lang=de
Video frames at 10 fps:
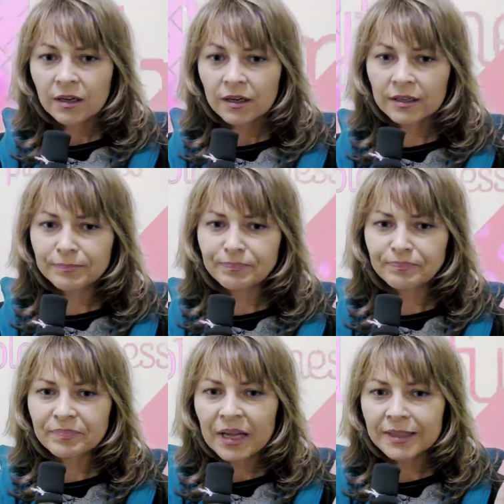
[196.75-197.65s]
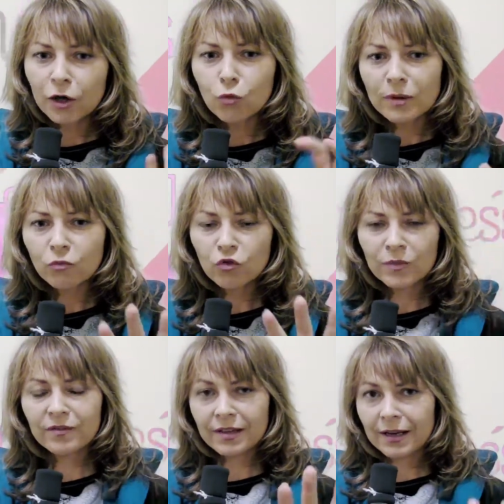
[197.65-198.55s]
Ähm, darüber muss
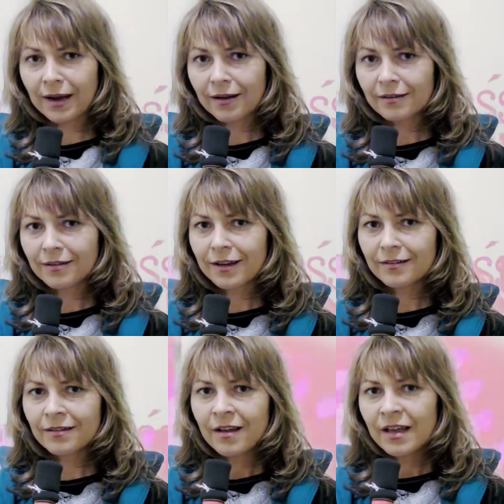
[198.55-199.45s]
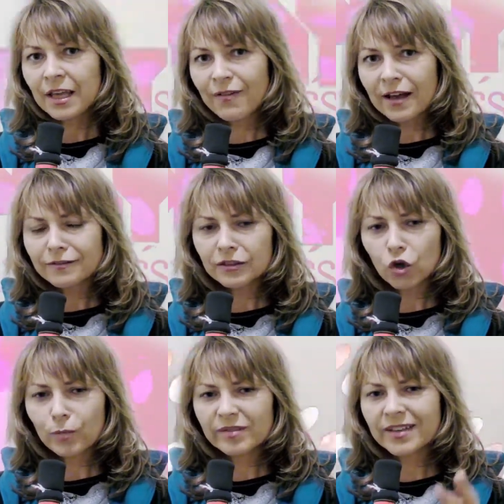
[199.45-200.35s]
man sich klar sein. Ich weiß nicht,
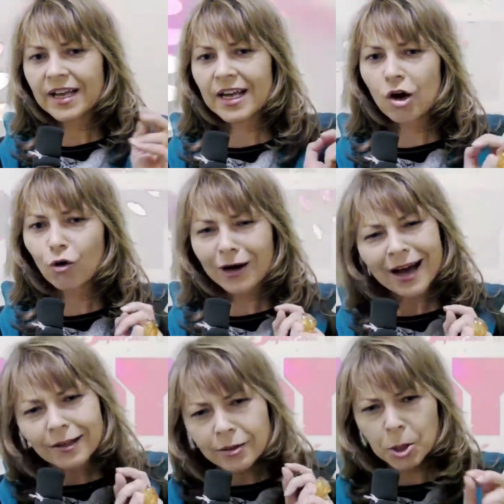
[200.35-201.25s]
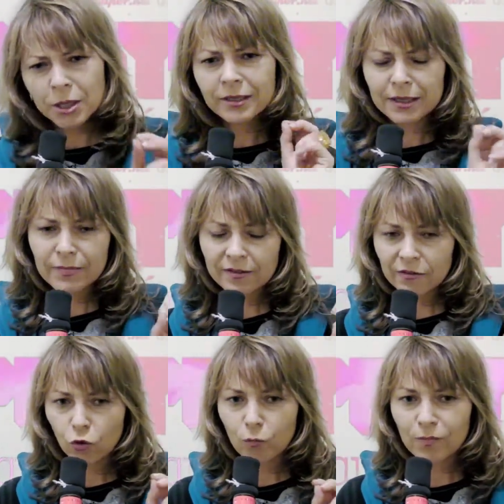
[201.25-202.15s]
ob es eine auratische
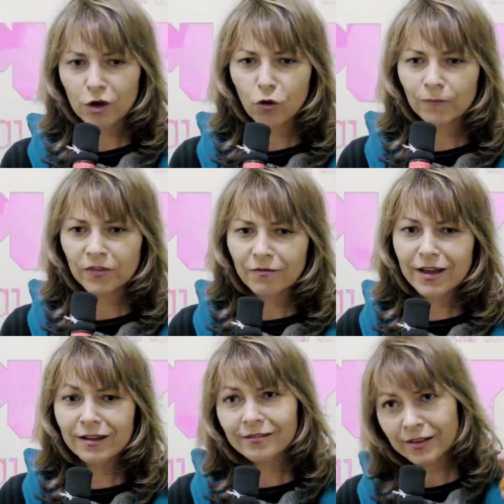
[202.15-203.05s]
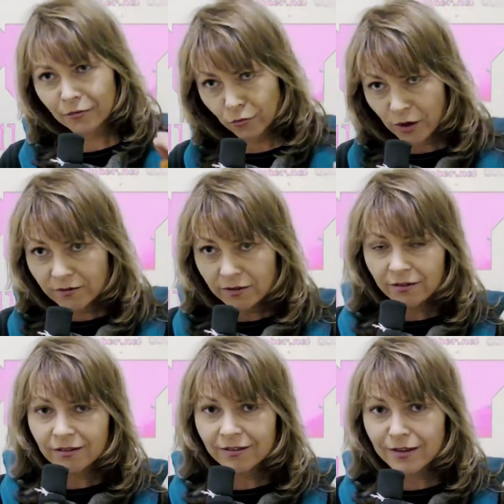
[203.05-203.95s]
Dimension bekommt. Da wäre ich sehr
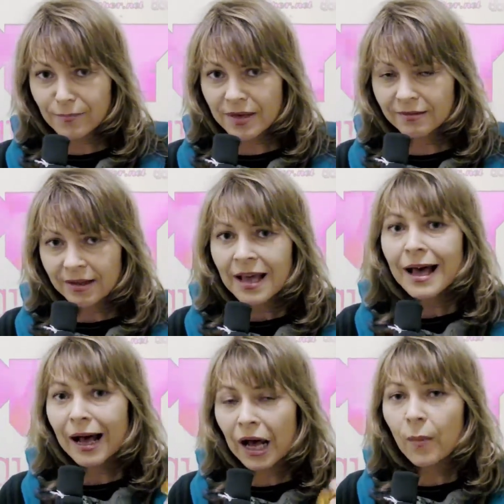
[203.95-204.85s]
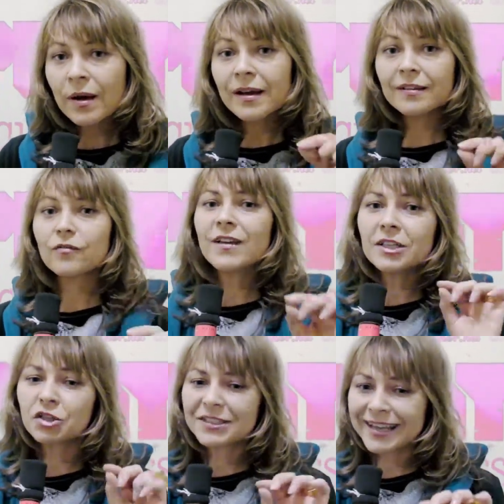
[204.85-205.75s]
vorsichtig damit. Aber es wird
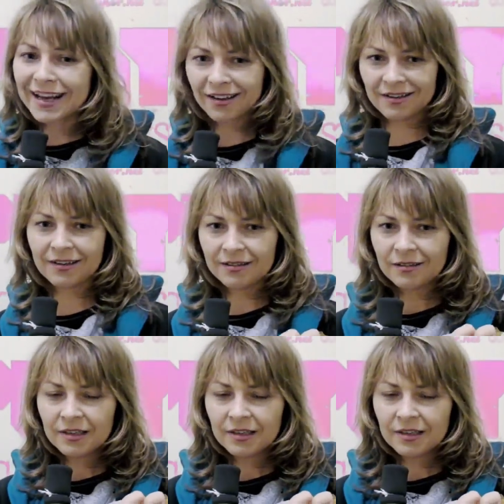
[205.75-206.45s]
stärker.